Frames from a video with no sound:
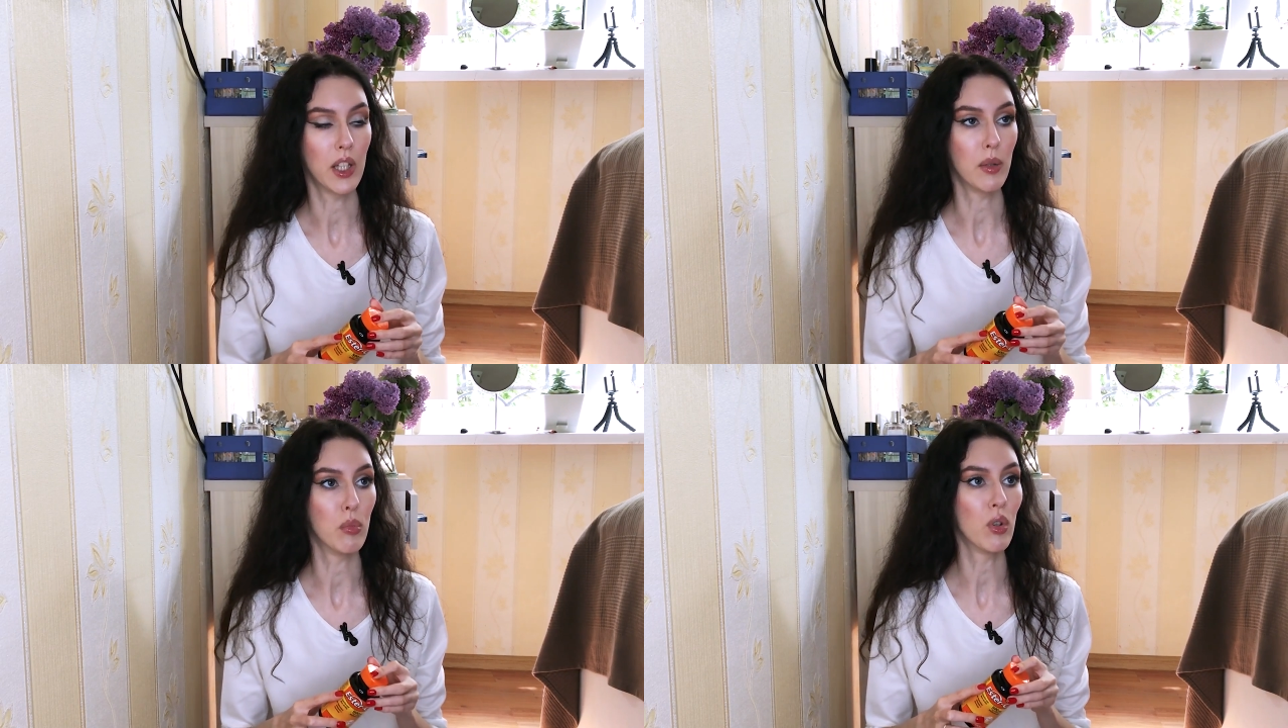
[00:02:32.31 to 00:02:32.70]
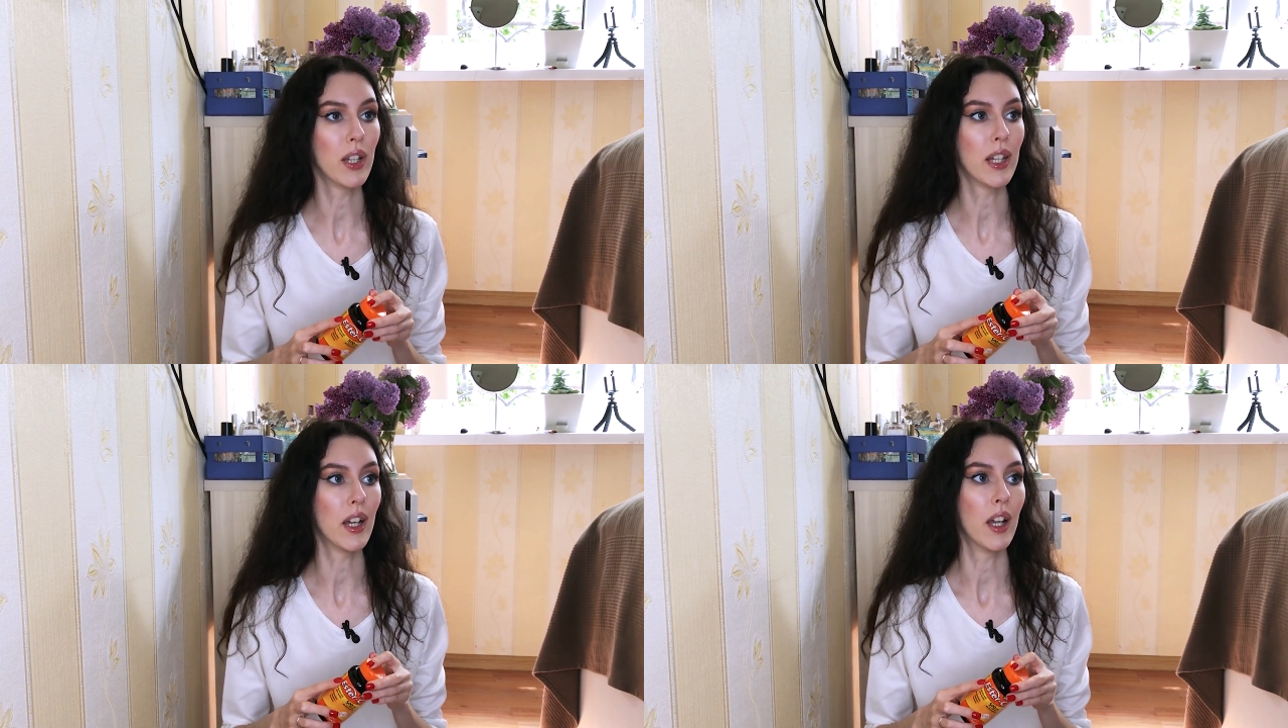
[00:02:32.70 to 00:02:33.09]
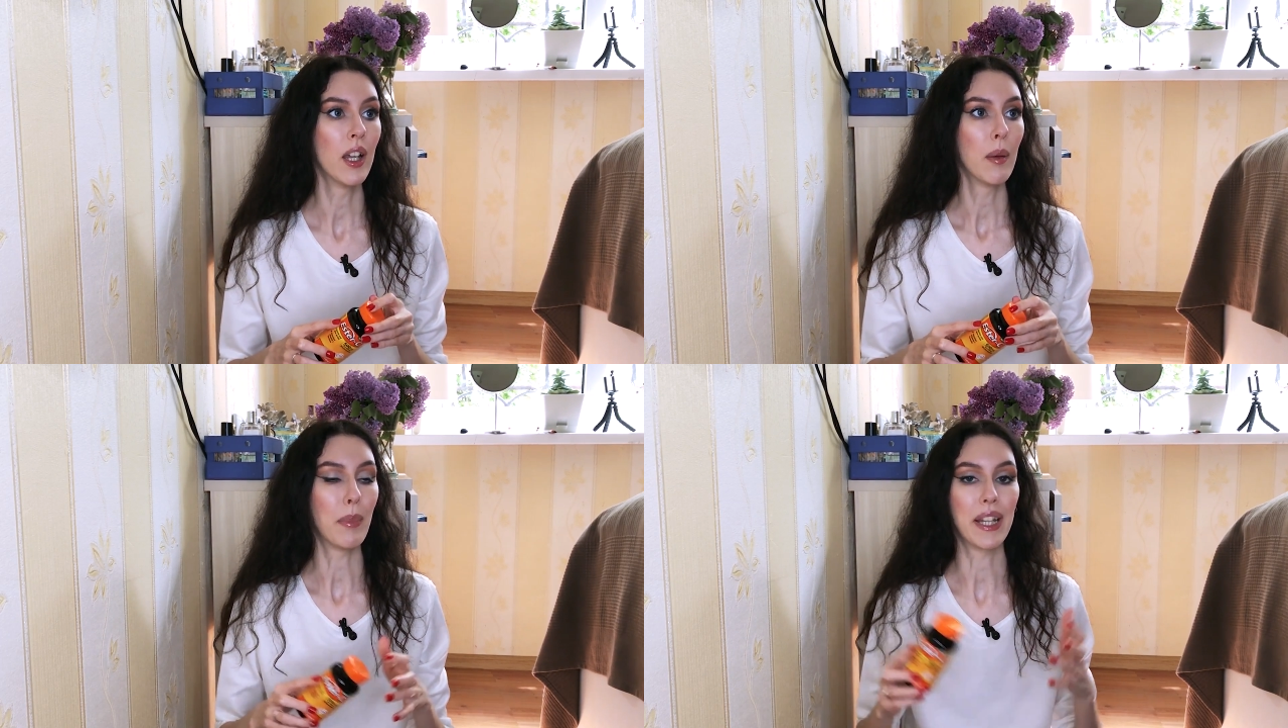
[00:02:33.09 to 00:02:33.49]
наиболее
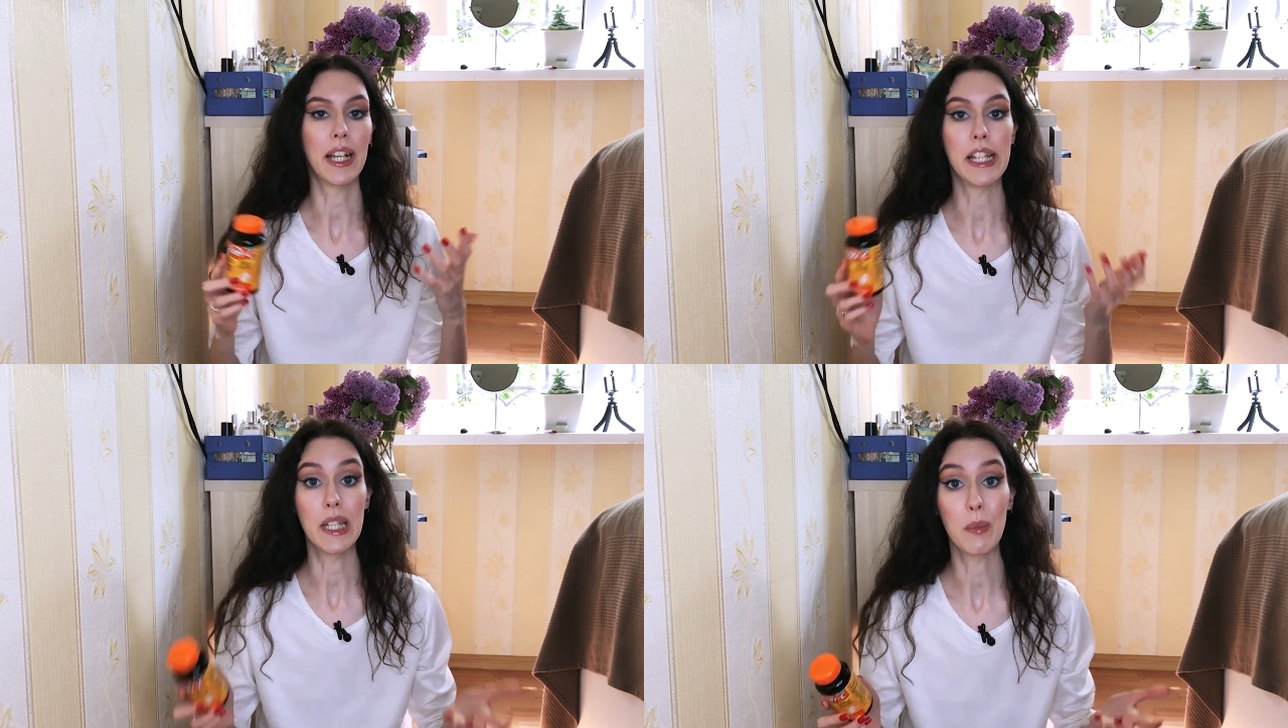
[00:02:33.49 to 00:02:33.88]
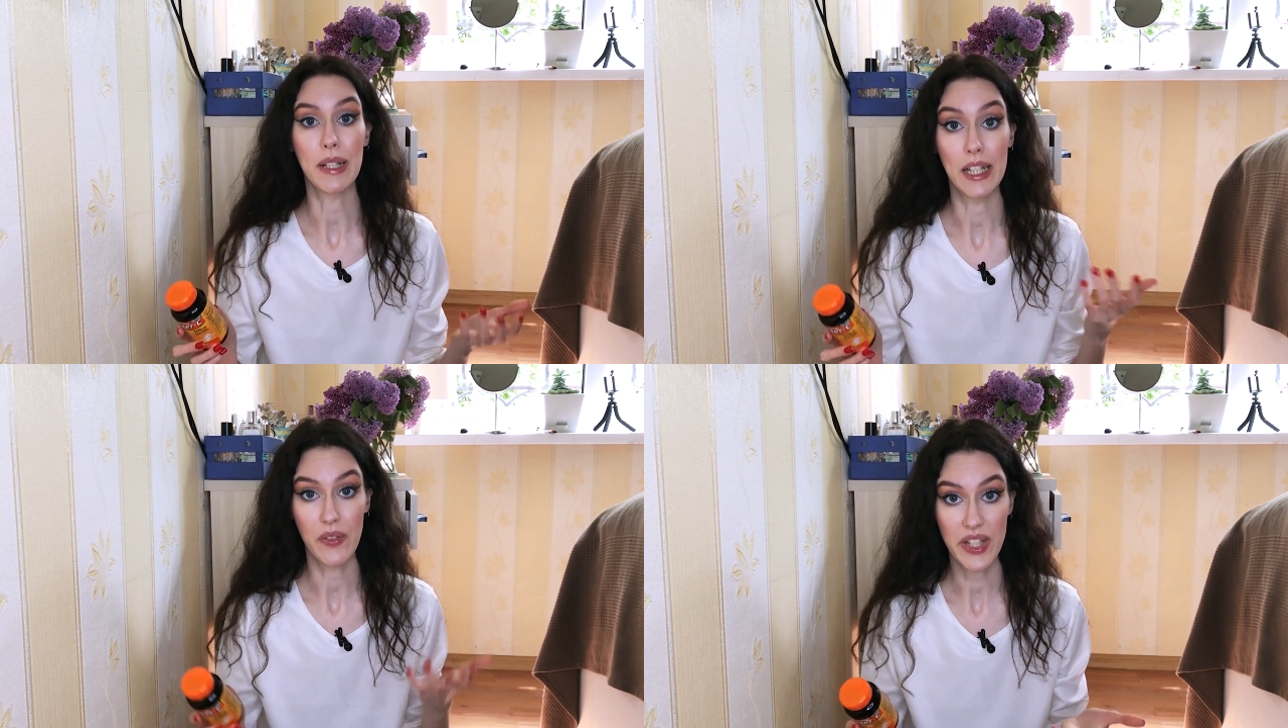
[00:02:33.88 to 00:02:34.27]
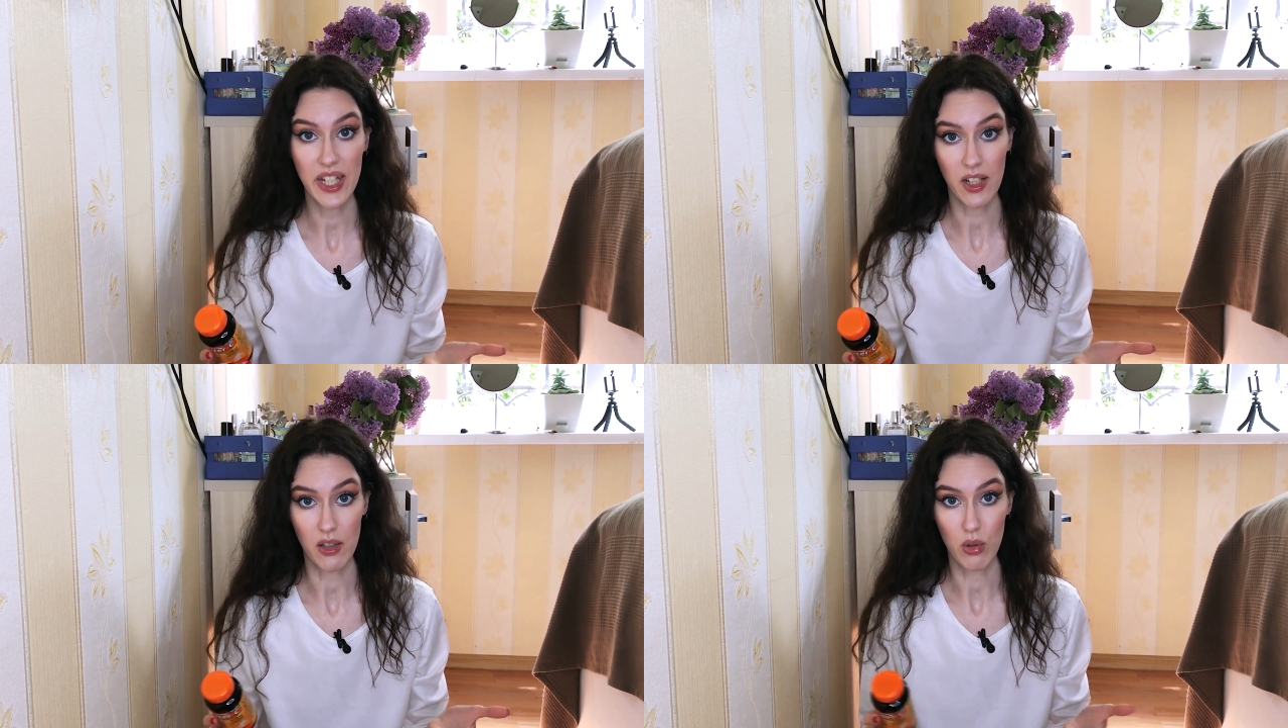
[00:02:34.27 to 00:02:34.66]
подходимый для всех,